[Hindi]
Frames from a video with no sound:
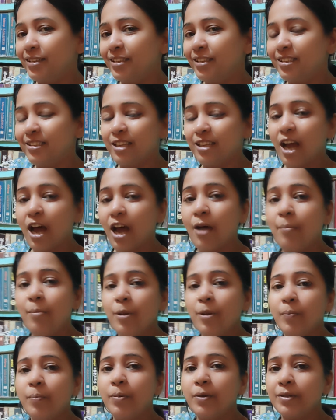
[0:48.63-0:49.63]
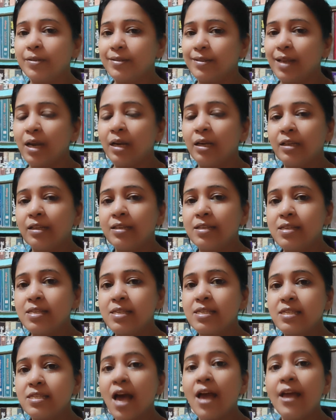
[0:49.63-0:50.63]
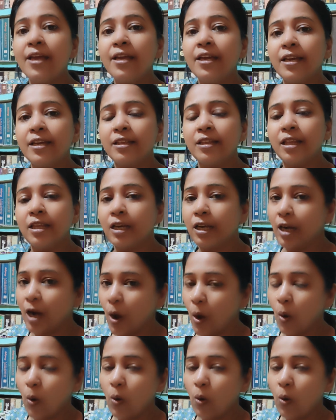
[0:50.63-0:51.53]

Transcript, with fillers: चार्मिंग पर्सनालिटी साई केतन राव